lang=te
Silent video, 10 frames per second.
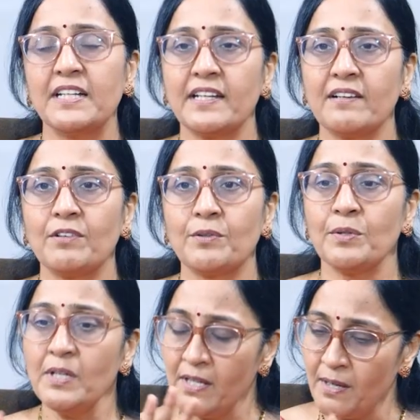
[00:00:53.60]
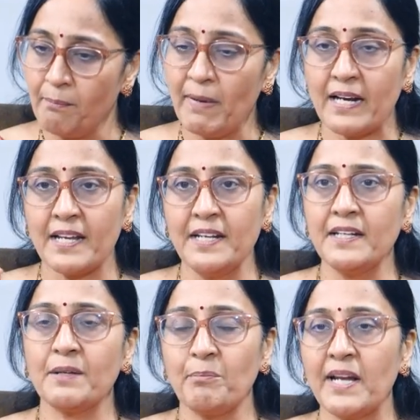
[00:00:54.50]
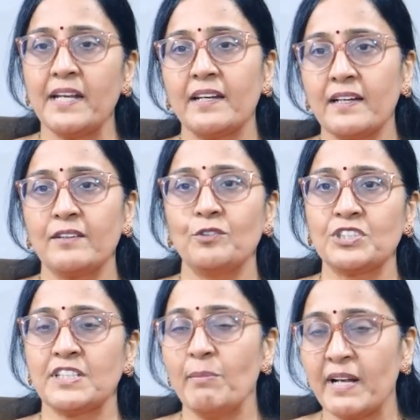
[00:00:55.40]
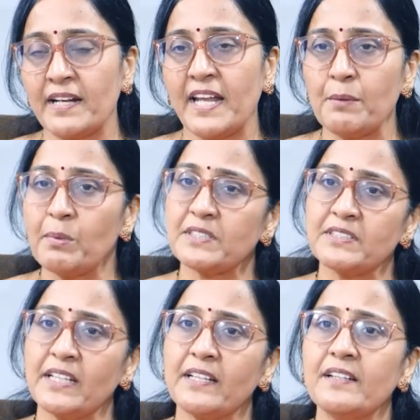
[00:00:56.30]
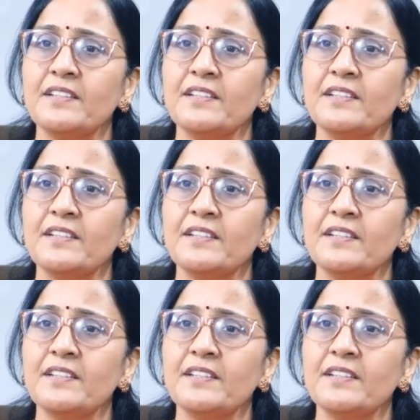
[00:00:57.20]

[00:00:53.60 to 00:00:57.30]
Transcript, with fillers: అంటే ఎవరు మన ఇంటి బయట వస్తే మన నైబర్స్ దగ్గర